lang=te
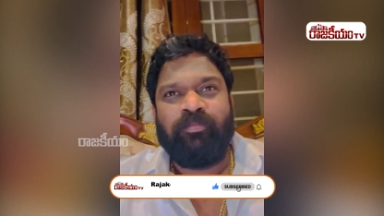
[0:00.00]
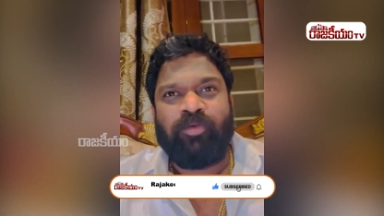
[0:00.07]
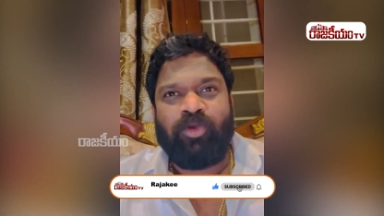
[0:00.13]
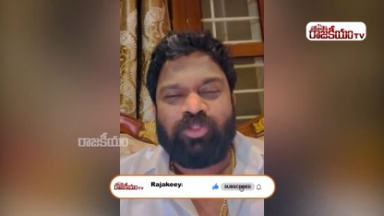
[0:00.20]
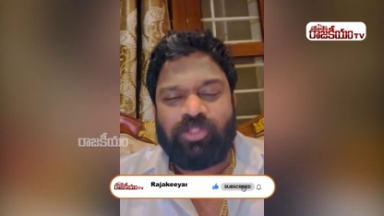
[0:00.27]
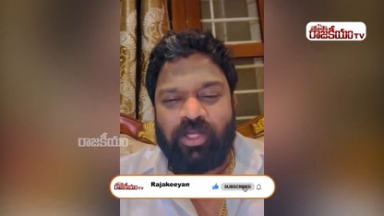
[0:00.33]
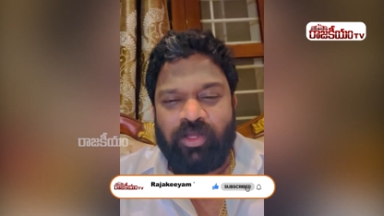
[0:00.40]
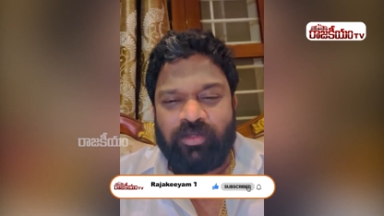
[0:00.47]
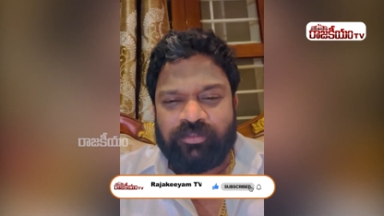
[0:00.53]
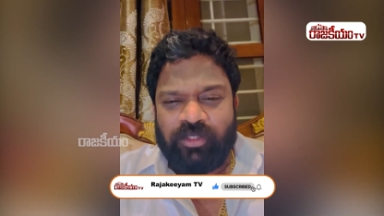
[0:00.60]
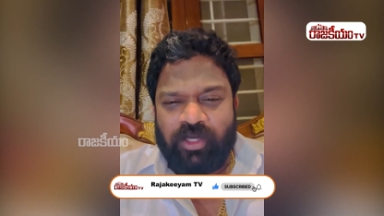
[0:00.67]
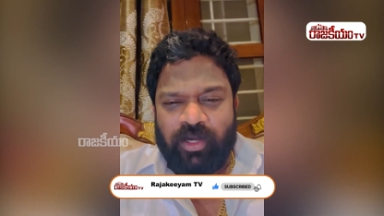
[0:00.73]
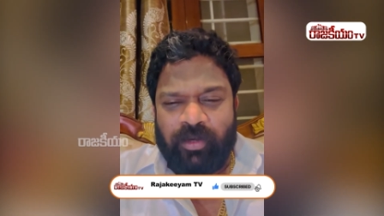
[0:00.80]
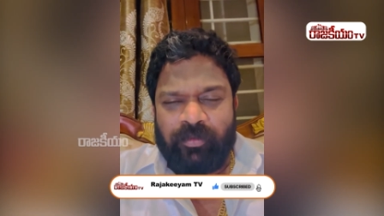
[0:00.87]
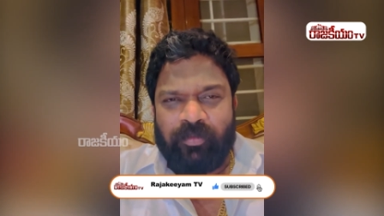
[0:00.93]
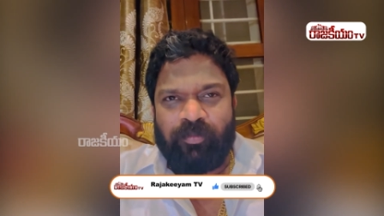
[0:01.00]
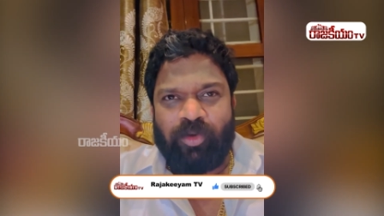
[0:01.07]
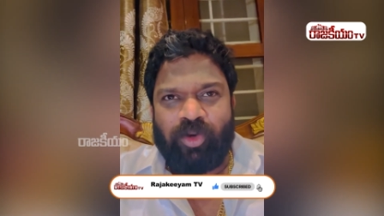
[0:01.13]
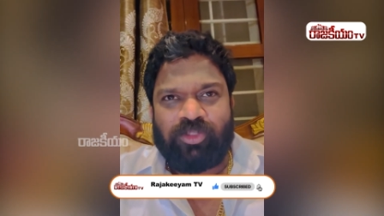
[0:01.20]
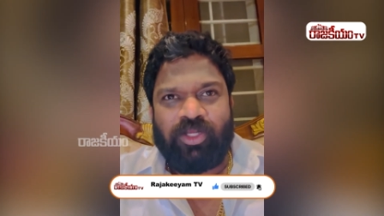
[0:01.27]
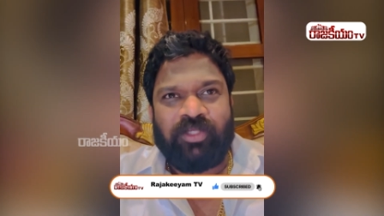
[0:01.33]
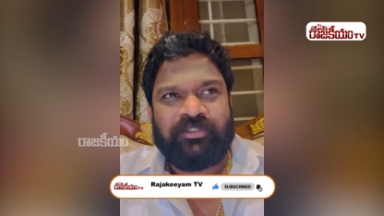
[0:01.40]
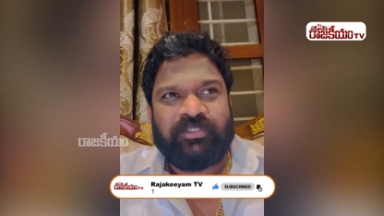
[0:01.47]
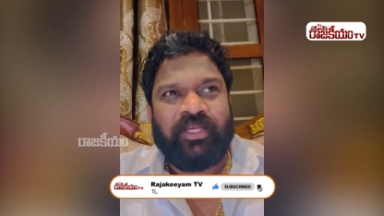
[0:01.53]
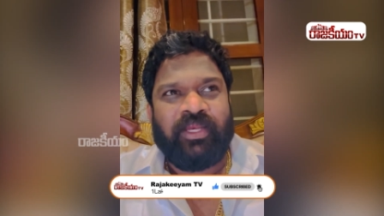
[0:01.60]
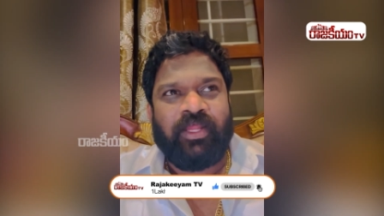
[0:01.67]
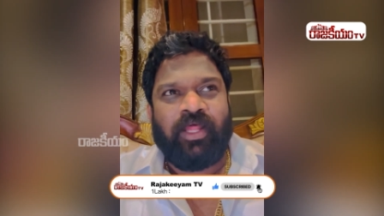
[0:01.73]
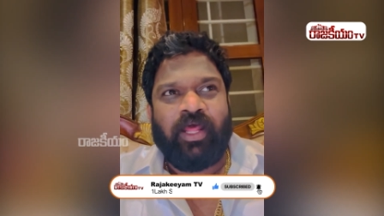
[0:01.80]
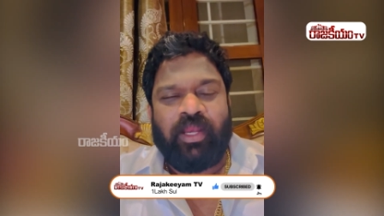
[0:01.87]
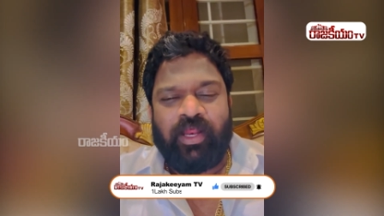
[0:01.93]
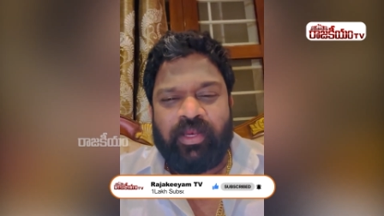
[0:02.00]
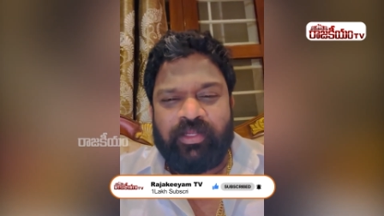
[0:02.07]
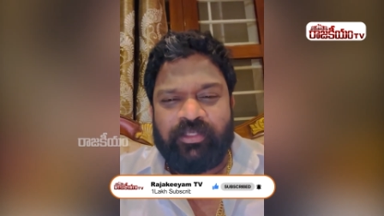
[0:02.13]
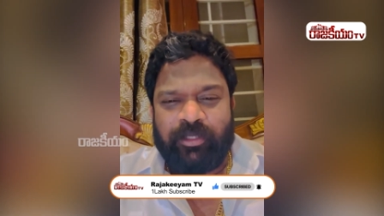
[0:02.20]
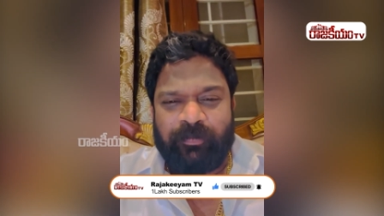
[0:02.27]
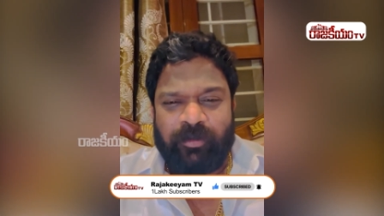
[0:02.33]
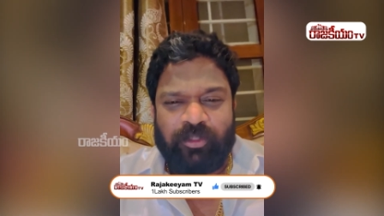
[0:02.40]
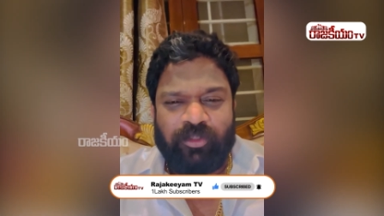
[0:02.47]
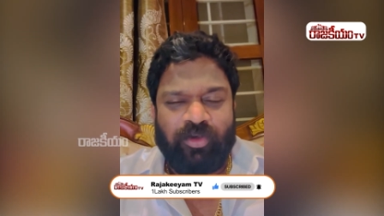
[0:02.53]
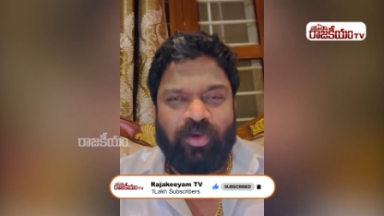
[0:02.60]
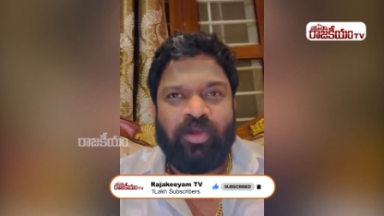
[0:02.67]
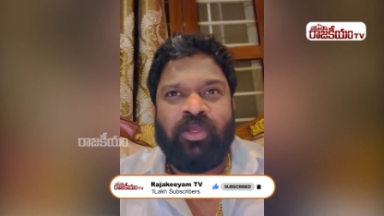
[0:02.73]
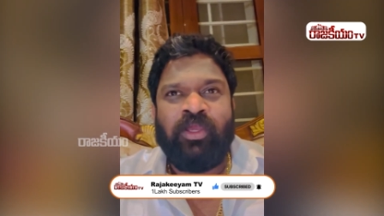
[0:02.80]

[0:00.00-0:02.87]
బ్రోతల్ హౌస్ బ్రోతల్స్ అని అన్నానని చెప్పేదో